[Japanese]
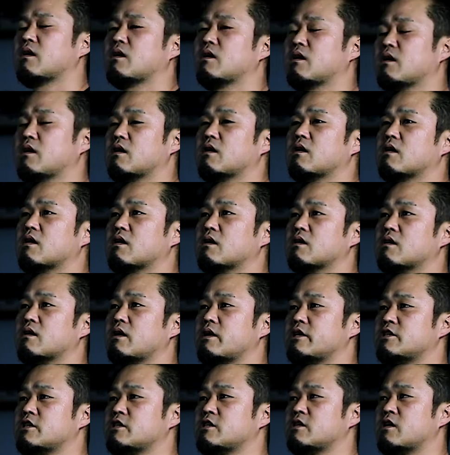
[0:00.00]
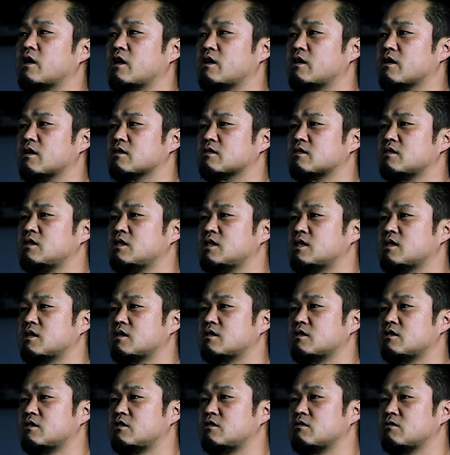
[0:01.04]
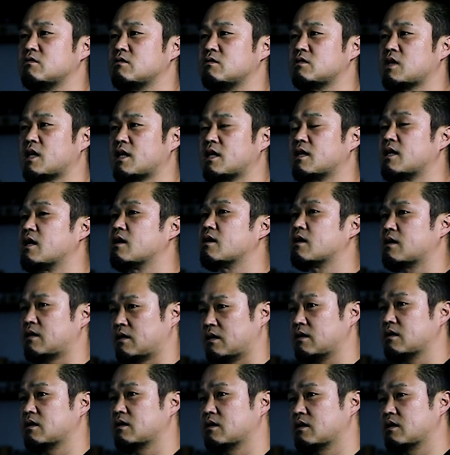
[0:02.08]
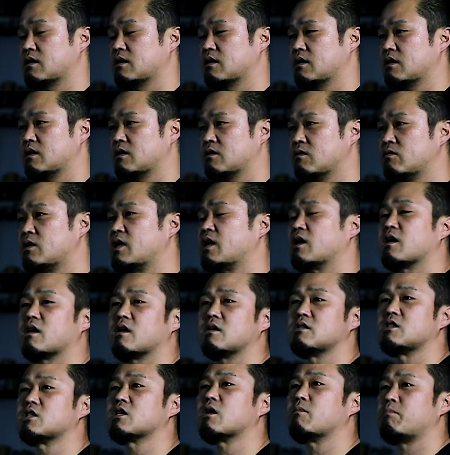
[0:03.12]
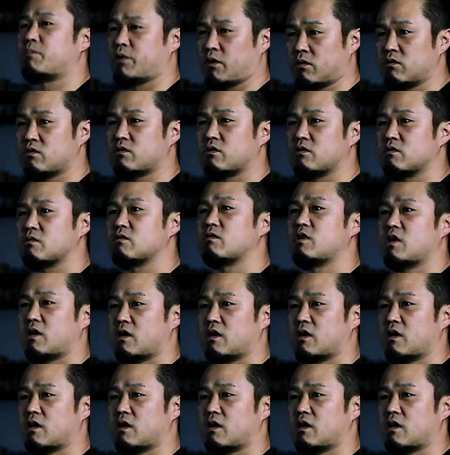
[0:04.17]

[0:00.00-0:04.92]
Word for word: ほうでイージーライダース2017年かな、年間チャンピオンっていうの